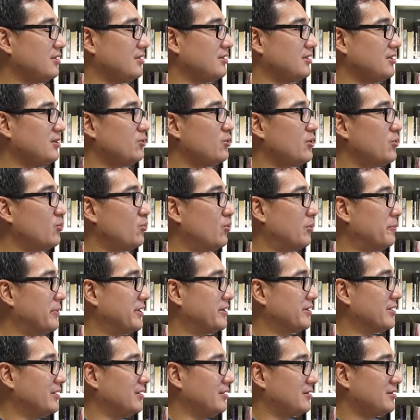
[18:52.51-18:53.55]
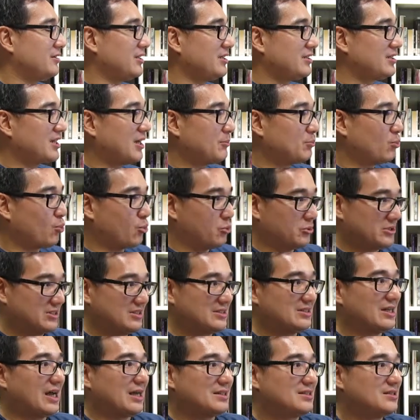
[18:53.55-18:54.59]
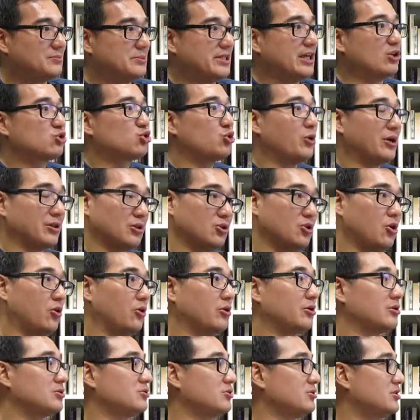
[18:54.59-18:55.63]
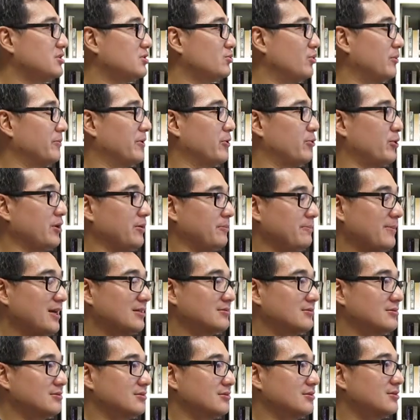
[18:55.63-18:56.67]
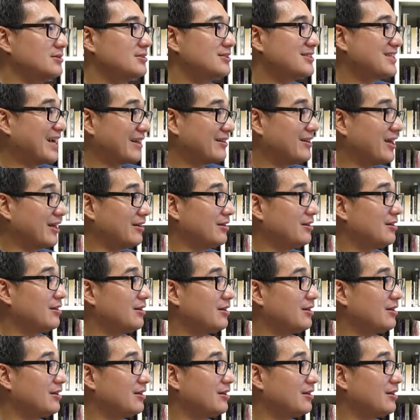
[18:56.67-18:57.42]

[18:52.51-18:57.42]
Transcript: 因为我们的订单模式还是比较传统，就是我们会办展览，